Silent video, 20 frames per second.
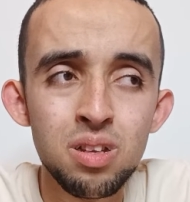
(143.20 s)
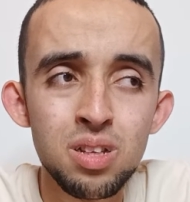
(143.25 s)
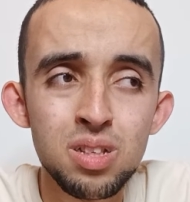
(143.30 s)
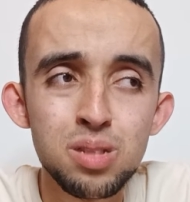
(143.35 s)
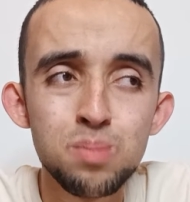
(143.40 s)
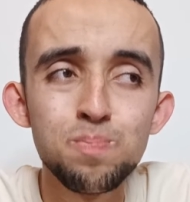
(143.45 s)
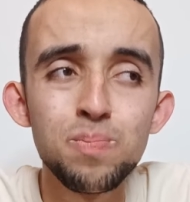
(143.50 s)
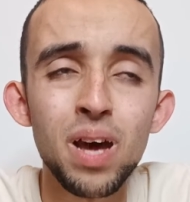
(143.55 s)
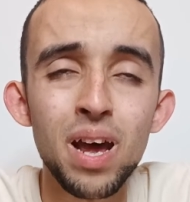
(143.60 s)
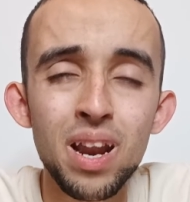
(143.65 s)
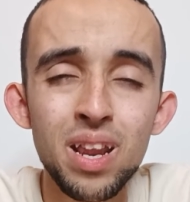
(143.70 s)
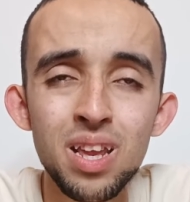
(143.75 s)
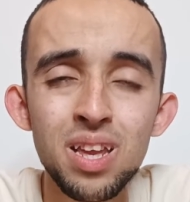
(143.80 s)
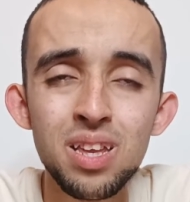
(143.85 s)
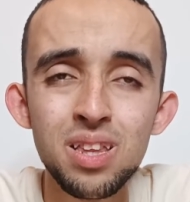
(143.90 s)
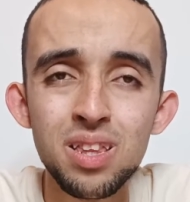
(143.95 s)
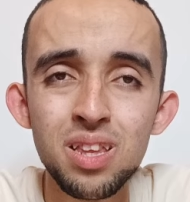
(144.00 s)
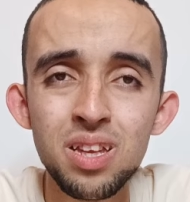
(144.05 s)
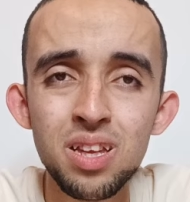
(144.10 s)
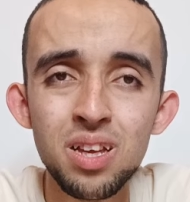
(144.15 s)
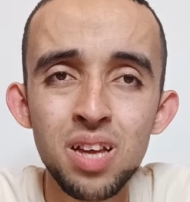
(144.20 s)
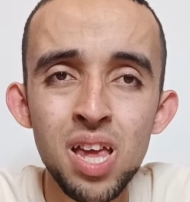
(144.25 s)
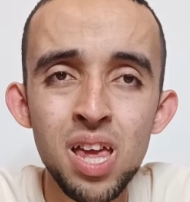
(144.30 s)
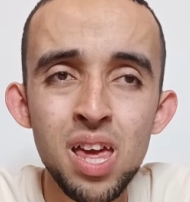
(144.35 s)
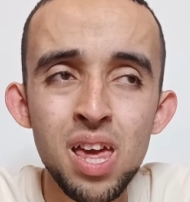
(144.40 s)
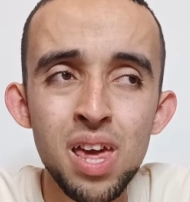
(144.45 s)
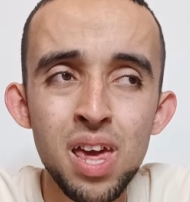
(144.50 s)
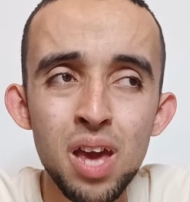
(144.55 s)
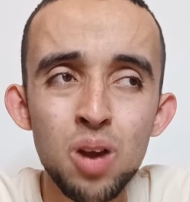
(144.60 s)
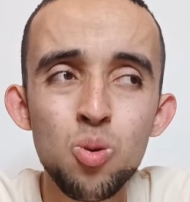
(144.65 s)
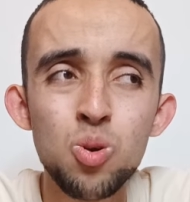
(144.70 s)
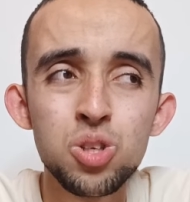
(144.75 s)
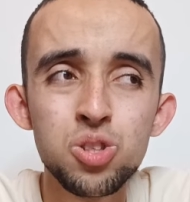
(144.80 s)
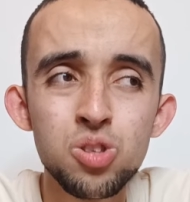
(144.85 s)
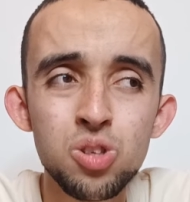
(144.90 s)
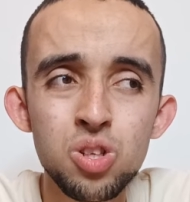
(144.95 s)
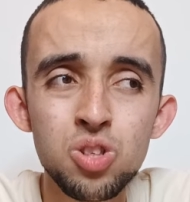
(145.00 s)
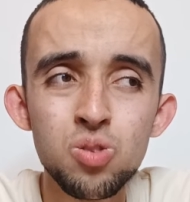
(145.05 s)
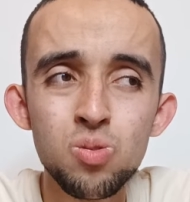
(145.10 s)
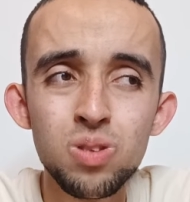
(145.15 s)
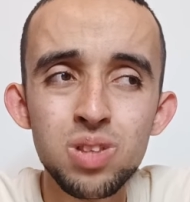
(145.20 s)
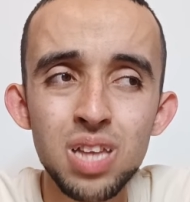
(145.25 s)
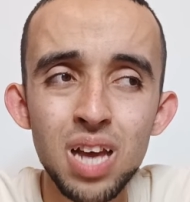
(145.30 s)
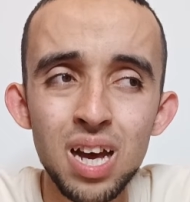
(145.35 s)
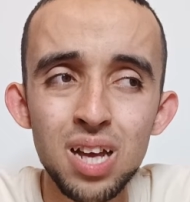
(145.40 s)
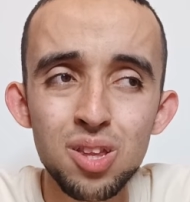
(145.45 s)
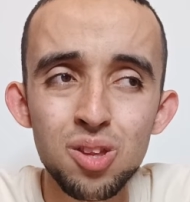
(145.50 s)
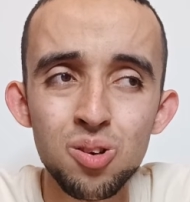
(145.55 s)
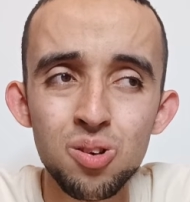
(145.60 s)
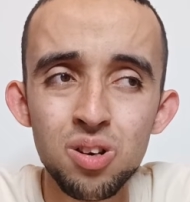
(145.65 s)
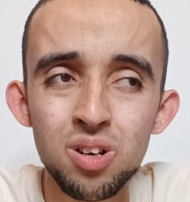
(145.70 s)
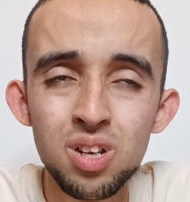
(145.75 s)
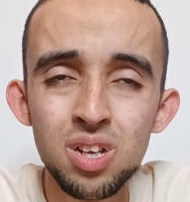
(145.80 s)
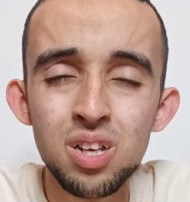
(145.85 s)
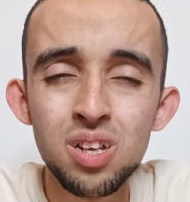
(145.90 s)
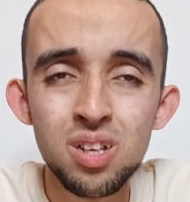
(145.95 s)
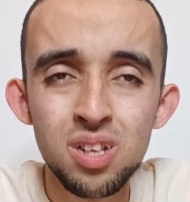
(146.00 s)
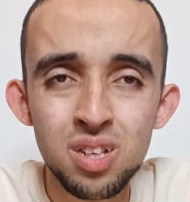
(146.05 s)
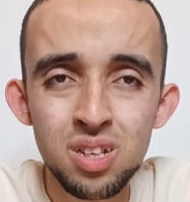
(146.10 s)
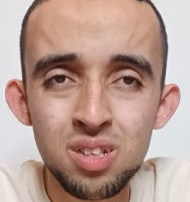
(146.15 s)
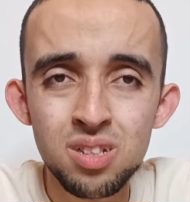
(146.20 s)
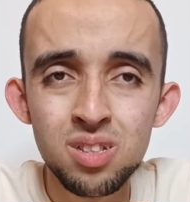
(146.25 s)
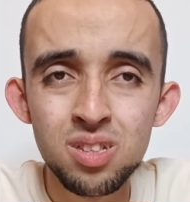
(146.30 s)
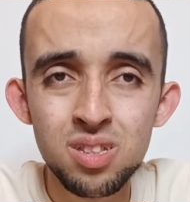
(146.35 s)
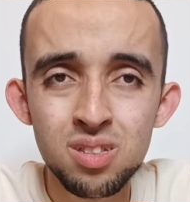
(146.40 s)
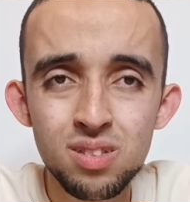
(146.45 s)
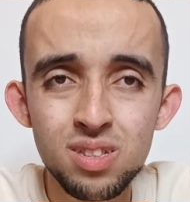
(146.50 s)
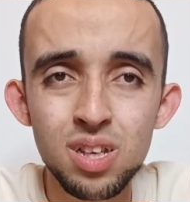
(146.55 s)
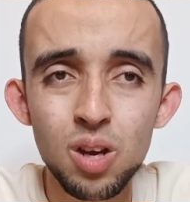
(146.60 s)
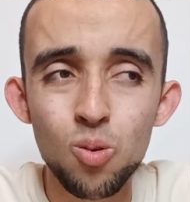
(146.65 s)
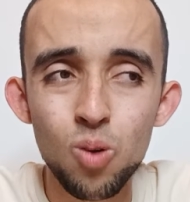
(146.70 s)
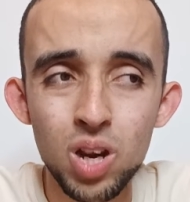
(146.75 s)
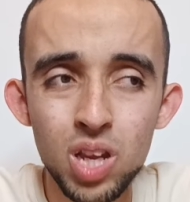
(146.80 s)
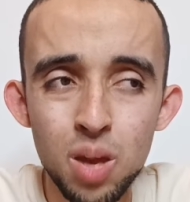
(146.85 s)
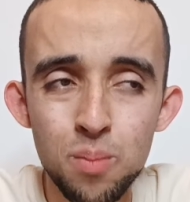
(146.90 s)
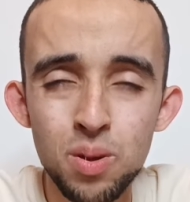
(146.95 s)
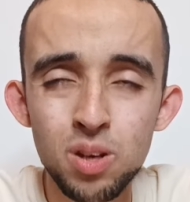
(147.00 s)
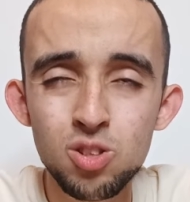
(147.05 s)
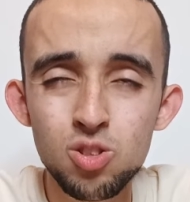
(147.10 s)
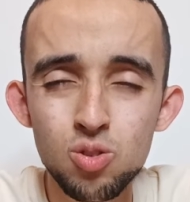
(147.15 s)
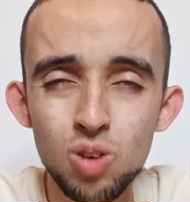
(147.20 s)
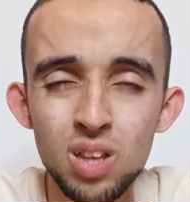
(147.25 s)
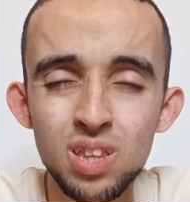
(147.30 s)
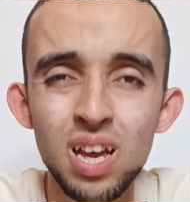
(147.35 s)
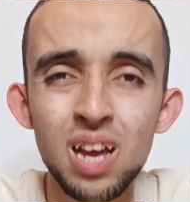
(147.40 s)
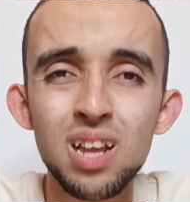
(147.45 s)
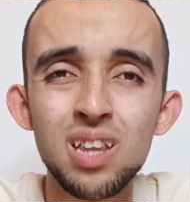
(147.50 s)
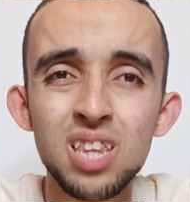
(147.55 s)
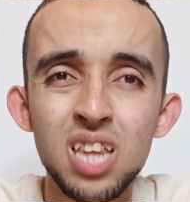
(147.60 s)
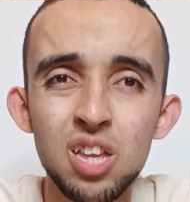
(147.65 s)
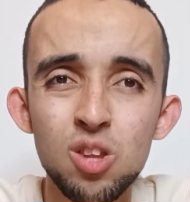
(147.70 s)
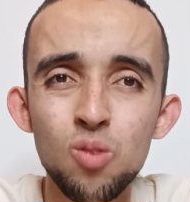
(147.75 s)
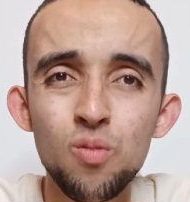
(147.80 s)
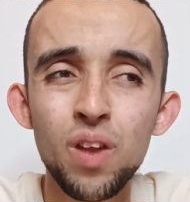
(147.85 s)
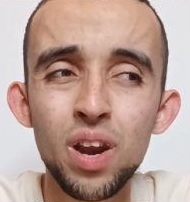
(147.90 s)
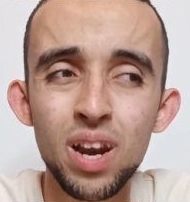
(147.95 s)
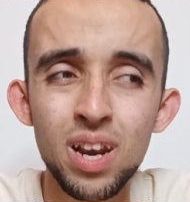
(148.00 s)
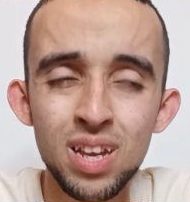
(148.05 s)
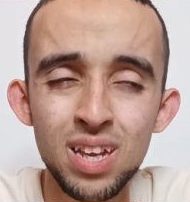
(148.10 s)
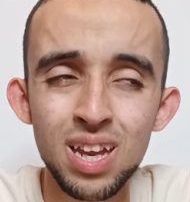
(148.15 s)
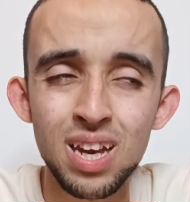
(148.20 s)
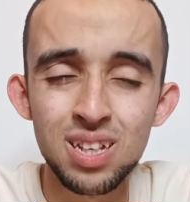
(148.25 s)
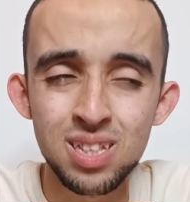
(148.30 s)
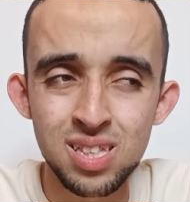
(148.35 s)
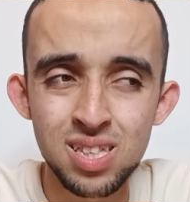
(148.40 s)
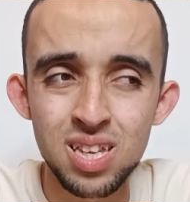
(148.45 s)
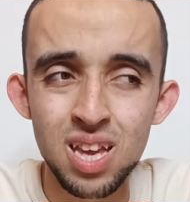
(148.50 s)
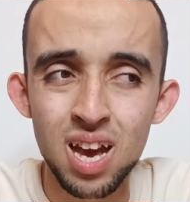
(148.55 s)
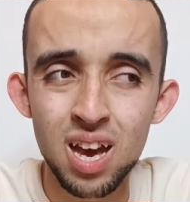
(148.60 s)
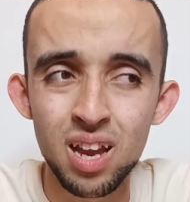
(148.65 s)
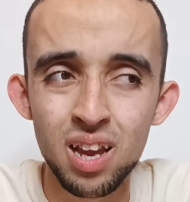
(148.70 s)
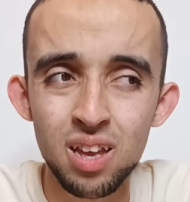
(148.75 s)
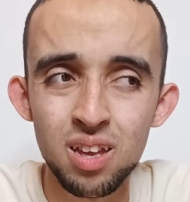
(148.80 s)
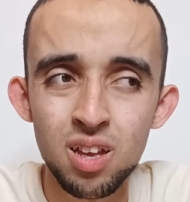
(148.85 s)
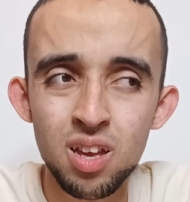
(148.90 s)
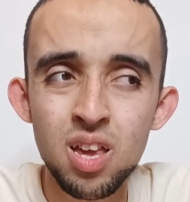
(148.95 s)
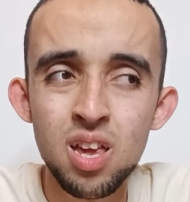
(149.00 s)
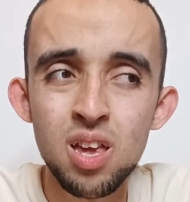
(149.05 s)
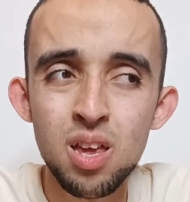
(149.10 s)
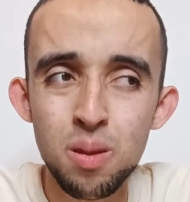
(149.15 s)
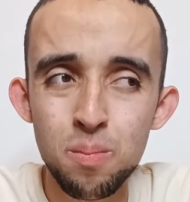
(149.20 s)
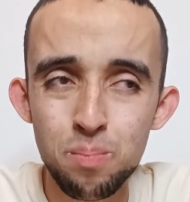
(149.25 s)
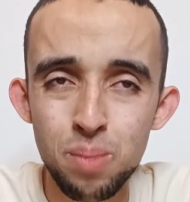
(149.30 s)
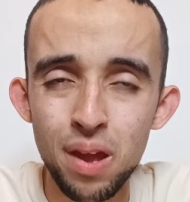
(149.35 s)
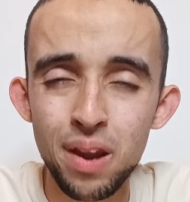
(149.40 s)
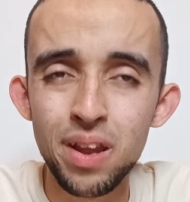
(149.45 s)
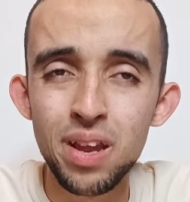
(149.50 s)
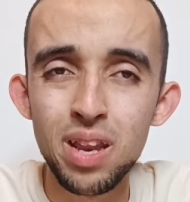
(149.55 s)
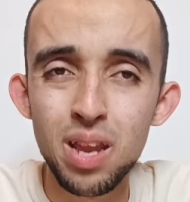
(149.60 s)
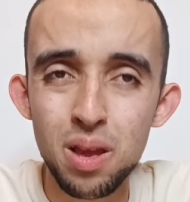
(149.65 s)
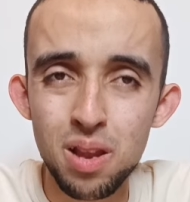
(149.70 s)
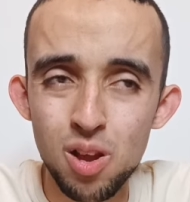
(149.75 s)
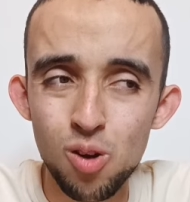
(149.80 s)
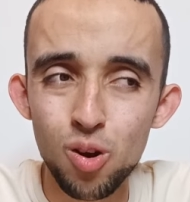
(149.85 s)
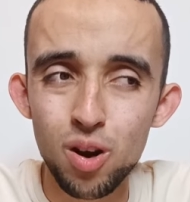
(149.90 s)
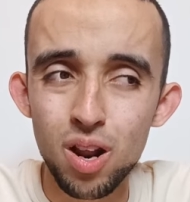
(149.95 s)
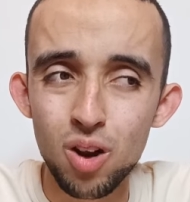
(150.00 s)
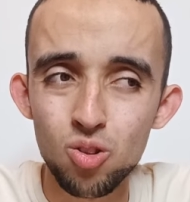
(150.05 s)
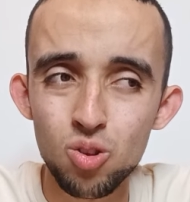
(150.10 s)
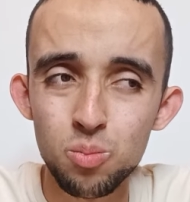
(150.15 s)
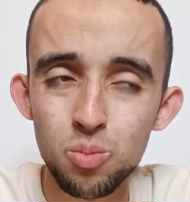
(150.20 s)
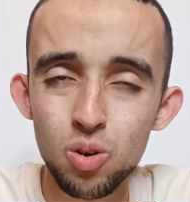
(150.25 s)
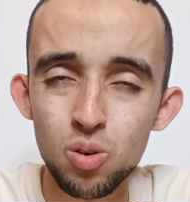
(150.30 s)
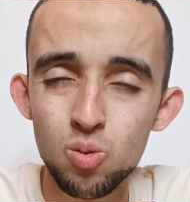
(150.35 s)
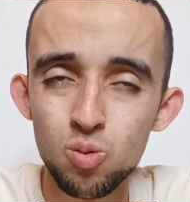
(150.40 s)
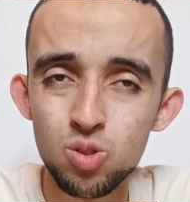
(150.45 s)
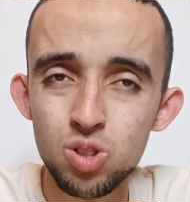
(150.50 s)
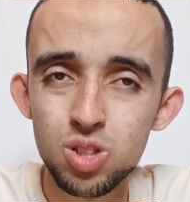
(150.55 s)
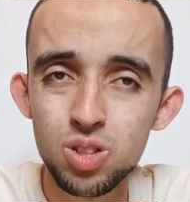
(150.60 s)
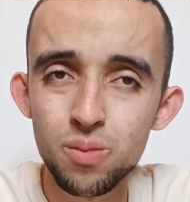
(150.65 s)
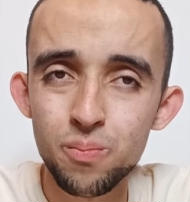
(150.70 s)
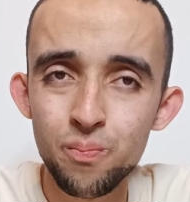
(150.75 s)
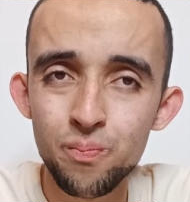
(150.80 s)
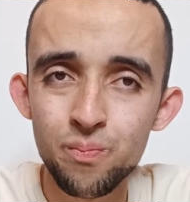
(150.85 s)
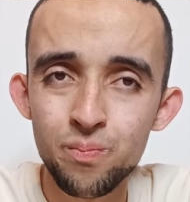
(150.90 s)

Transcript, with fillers: Spariti. E questo risultato c'è qualche persona da, da dover ringraziare, Perini e Leonardo Bonucci,